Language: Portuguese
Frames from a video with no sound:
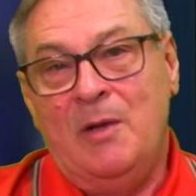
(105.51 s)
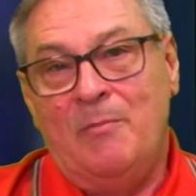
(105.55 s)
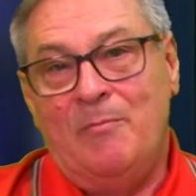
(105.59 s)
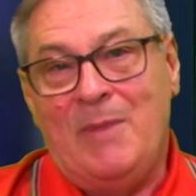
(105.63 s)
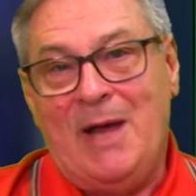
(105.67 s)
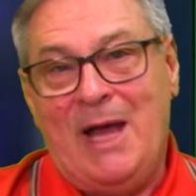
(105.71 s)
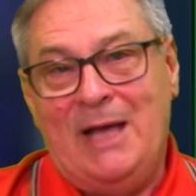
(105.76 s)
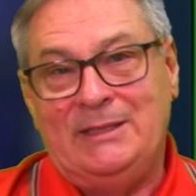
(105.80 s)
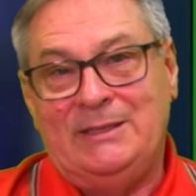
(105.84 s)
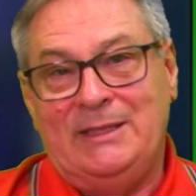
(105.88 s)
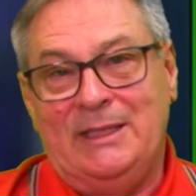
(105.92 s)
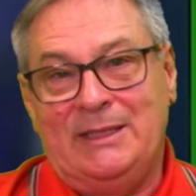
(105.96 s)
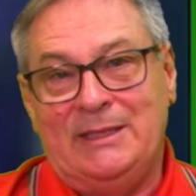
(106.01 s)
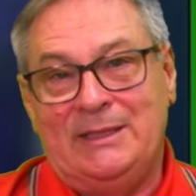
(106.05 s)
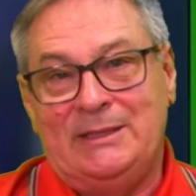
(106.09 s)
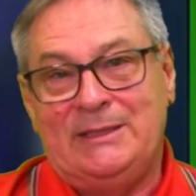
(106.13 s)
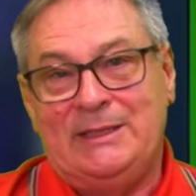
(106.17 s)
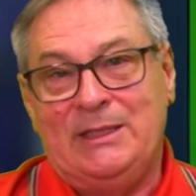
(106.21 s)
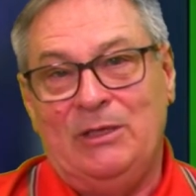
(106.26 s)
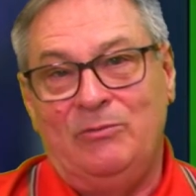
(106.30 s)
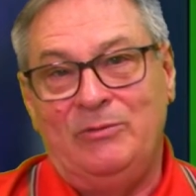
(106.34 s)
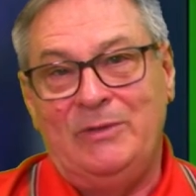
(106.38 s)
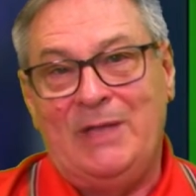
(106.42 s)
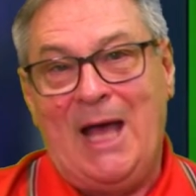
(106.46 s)
mais à
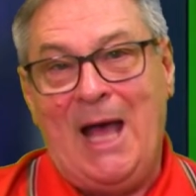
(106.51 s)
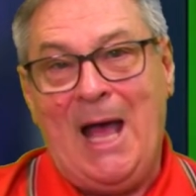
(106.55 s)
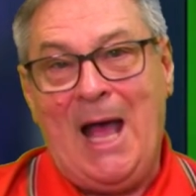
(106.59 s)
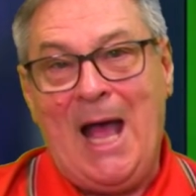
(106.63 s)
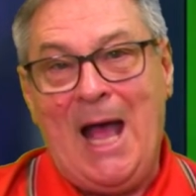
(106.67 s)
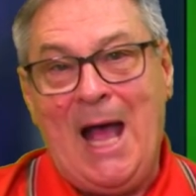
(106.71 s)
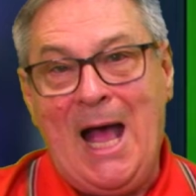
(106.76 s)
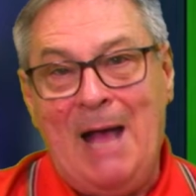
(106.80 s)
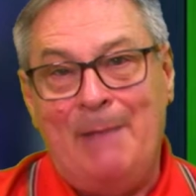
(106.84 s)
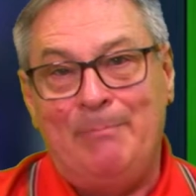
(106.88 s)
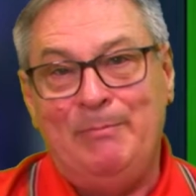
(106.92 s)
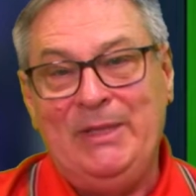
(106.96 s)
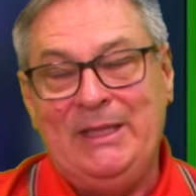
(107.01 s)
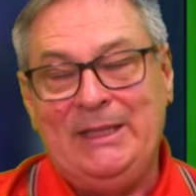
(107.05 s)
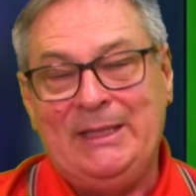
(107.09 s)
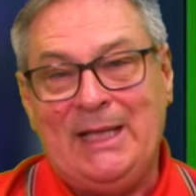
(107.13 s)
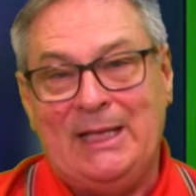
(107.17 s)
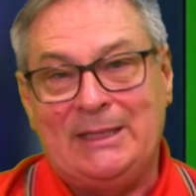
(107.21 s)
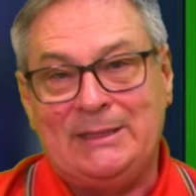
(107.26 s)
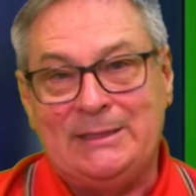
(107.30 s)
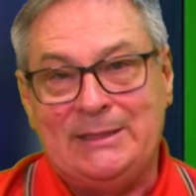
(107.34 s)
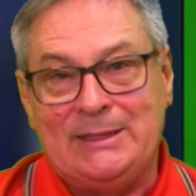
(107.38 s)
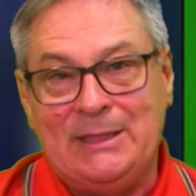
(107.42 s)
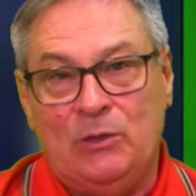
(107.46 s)
questão da
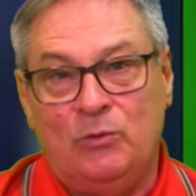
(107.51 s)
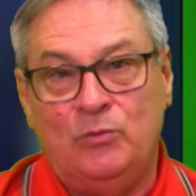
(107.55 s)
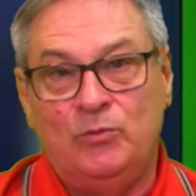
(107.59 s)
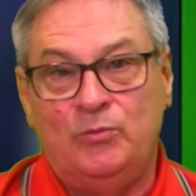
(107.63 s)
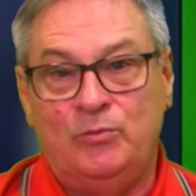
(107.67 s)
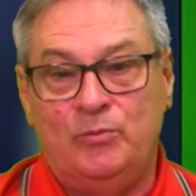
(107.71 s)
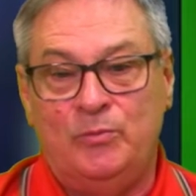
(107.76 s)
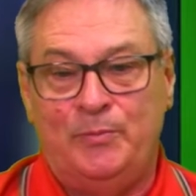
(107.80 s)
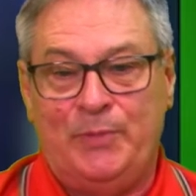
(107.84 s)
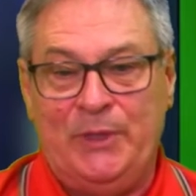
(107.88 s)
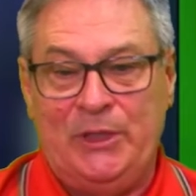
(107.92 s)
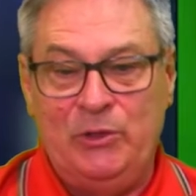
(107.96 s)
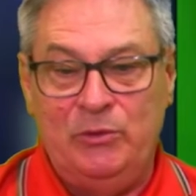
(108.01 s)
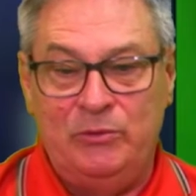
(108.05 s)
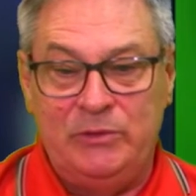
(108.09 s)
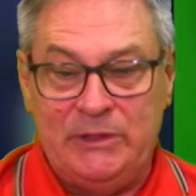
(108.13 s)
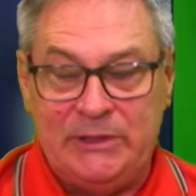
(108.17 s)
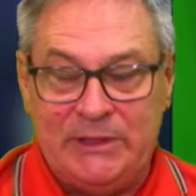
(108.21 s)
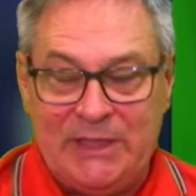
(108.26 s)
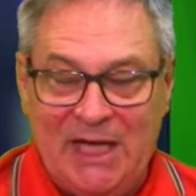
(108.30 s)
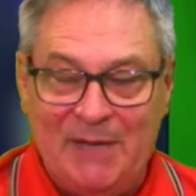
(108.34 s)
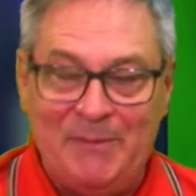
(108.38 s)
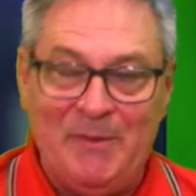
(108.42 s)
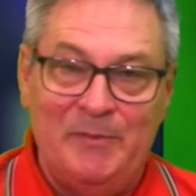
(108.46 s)
habitação, um período
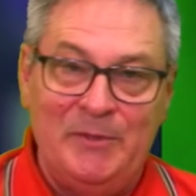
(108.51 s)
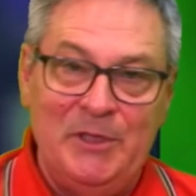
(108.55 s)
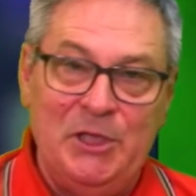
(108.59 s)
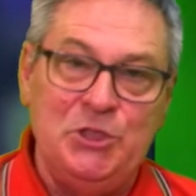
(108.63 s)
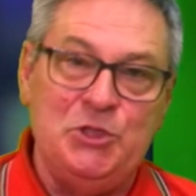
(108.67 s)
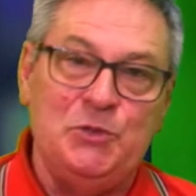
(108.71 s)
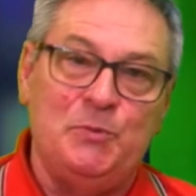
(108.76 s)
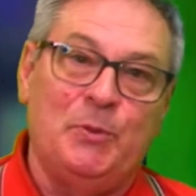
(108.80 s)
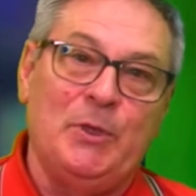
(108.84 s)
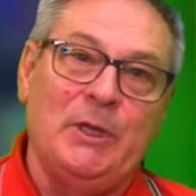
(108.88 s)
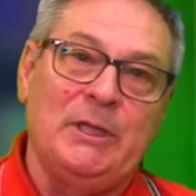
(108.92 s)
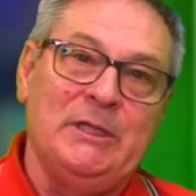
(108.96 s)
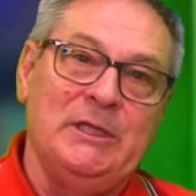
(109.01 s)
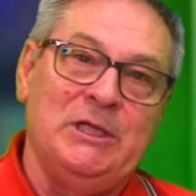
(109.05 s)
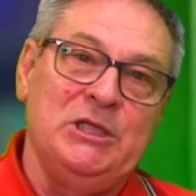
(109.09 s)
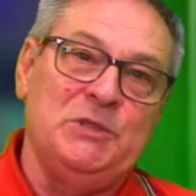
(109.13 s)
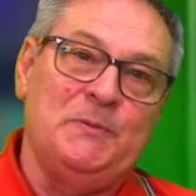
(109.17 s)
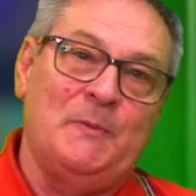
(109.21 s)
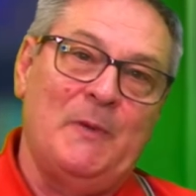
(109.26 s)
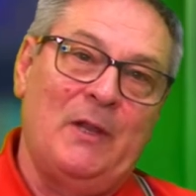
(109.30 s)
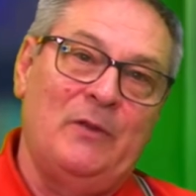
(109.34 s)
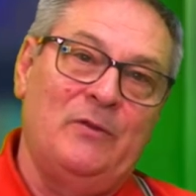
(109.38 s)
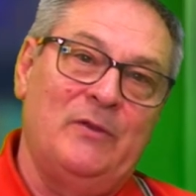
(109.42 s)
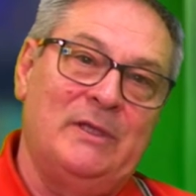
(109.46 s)
extremamente
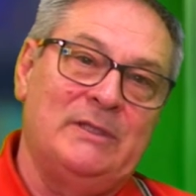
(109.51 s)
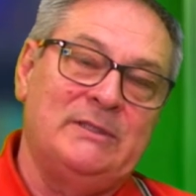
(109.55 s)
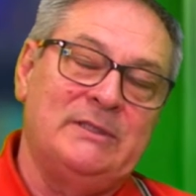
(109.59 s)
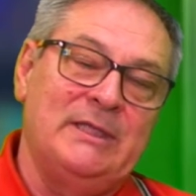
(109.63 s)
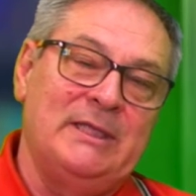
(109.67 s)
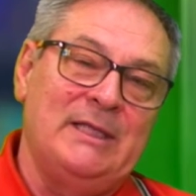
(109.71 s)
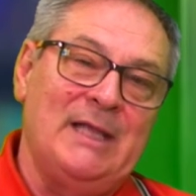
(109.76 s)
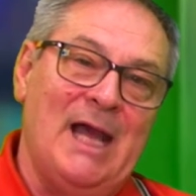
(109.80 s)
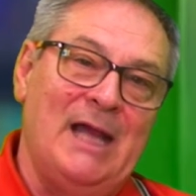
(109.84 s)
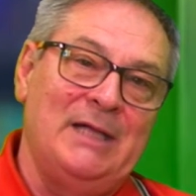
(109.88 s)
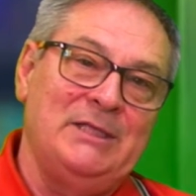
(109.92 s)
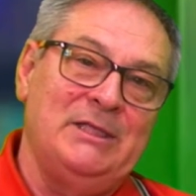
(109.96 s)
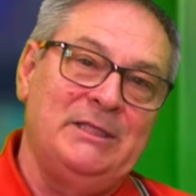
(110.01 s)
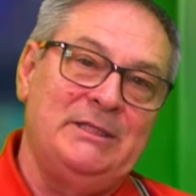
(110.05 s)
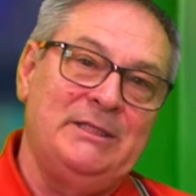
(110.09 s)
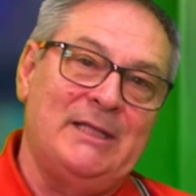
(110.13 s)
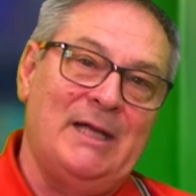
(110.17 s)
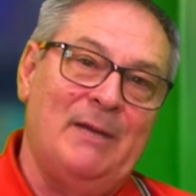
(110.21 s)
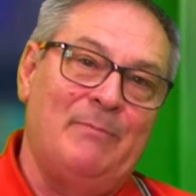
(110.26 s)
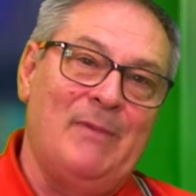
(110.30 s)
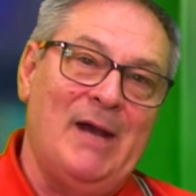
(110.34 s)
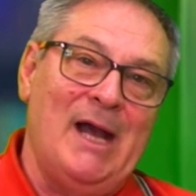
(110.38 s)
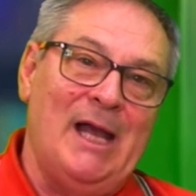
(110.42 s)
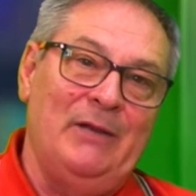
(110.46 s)
importante para a nossa cidade, esse
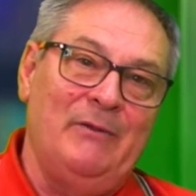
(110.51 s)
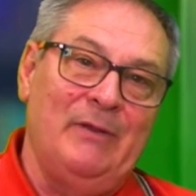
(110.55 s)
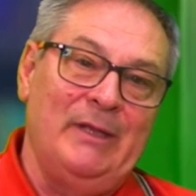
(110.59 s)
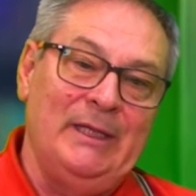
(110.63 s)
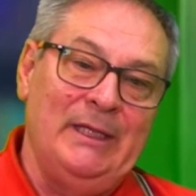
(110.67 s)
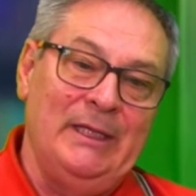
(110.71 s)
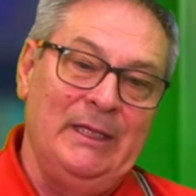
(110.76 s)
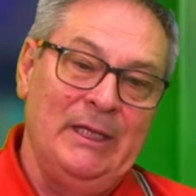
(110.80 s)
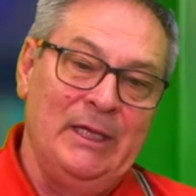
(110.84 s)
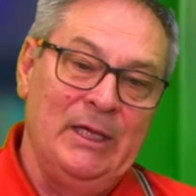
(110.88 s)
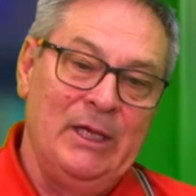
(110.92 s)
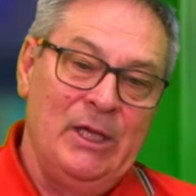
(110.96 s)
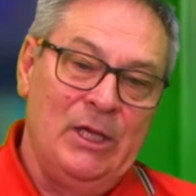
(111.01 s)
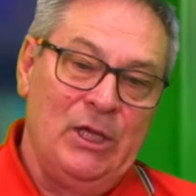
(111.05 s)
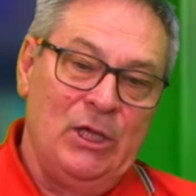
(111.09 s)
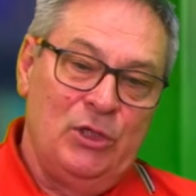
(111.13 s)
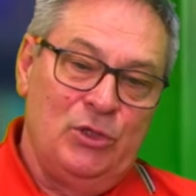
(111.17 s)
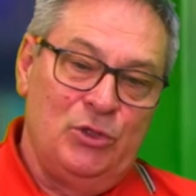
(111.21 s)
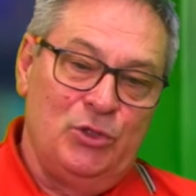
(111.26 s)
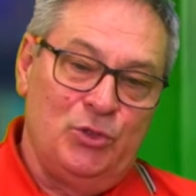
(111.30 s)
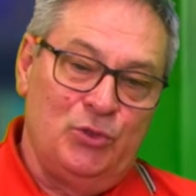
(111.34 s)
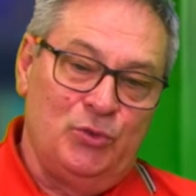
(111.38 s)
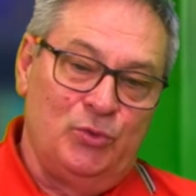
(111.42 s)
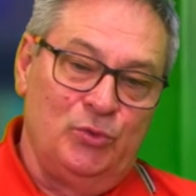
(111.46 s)
trabalho aí
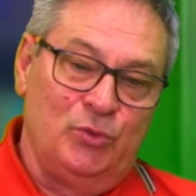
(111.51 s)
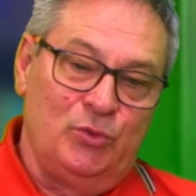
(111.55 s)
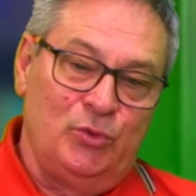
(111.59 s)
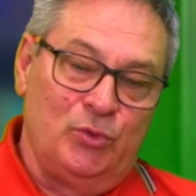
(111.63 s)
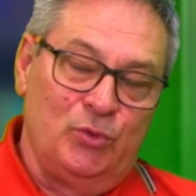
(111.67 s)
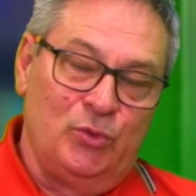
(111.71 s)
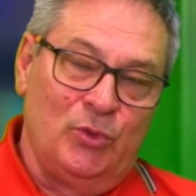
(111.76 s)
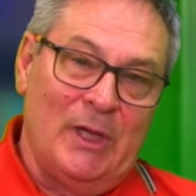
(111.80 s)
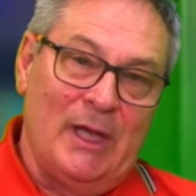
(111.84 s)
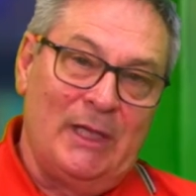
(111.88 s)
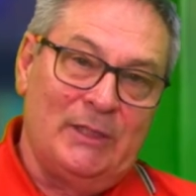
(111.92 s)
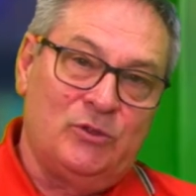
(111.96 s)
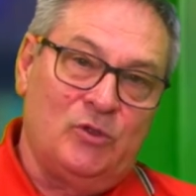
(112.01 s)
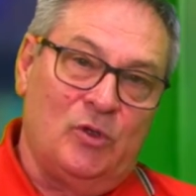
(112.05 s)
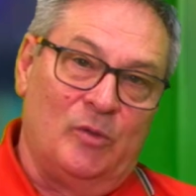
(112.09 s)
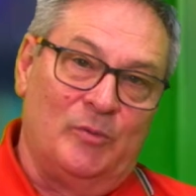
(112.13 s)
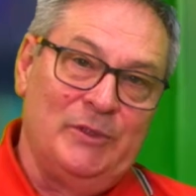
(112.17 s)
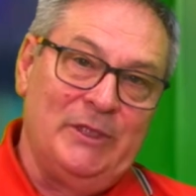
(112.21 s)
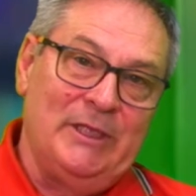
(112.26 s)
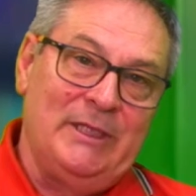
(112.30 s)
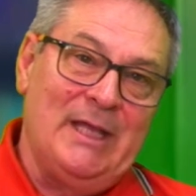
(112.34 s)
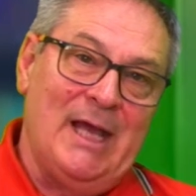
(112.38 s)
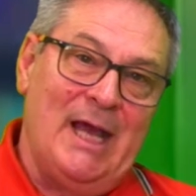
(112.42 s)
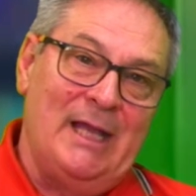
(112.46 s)
junto às
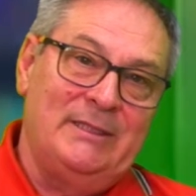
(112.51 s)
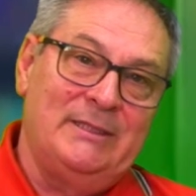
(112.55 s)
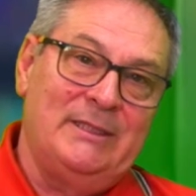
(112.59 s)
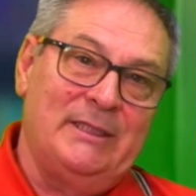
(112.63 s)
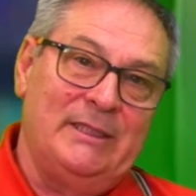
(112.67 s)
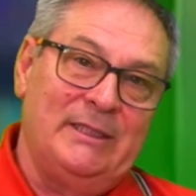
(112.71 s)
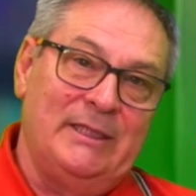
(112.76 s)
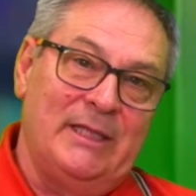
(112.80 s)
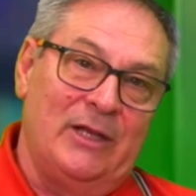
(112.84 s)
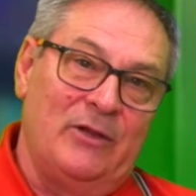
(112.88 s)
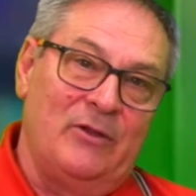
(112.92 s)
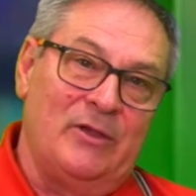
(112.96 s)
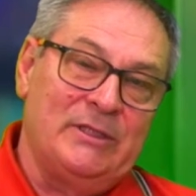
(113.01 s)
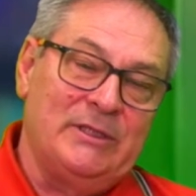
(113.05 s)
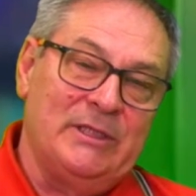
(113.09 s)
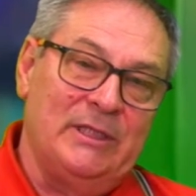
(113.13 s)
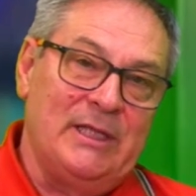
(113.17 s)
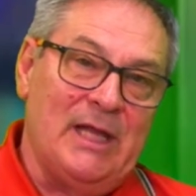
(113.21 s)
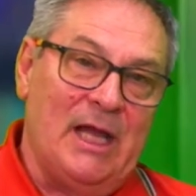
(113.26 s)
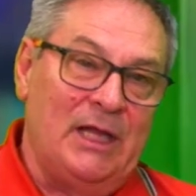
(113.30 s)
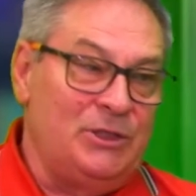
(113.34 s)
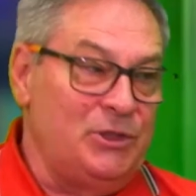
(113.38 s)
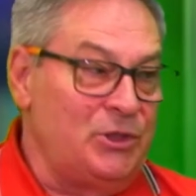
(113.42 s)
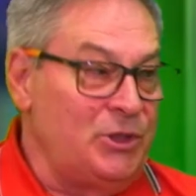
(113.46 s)
comunidades aqui da nossa
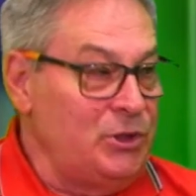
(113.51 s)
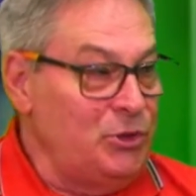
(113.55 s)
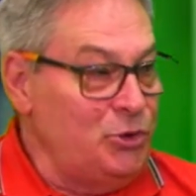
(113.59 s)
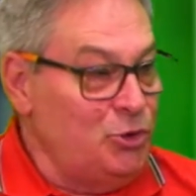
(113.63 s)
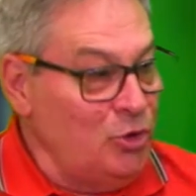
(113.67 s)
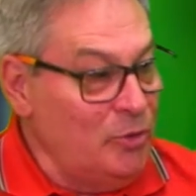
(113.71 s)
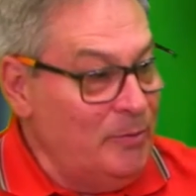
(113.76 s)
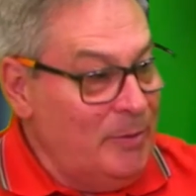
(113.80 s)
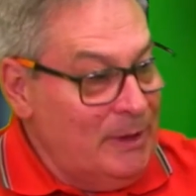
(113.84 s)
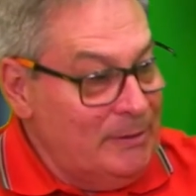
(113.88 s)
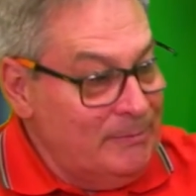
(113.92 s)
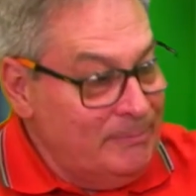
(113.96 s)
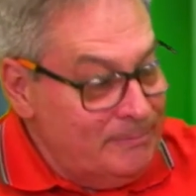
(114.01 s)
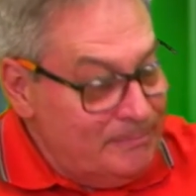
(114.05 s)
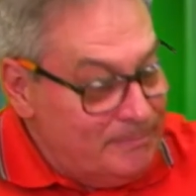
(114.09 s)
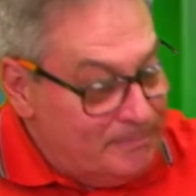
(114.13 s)
cidade. Juba,